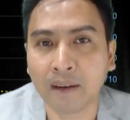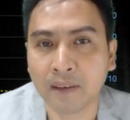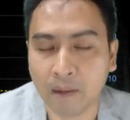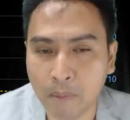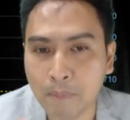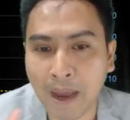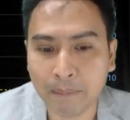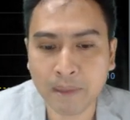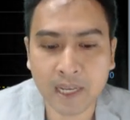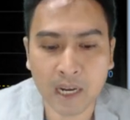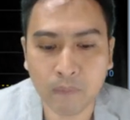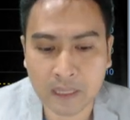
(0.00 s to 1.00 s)
เดี๋ยวประมาณไม่
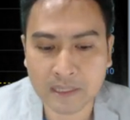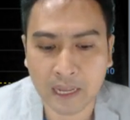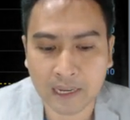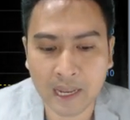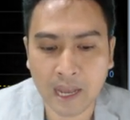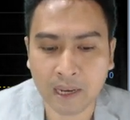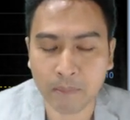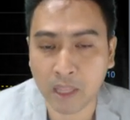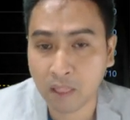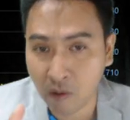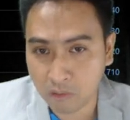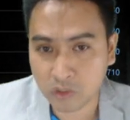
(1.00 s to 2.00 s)
เกินวันจันทร์หน้าเนี่ยมัน
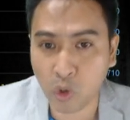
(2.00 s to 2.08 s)
จะต้อง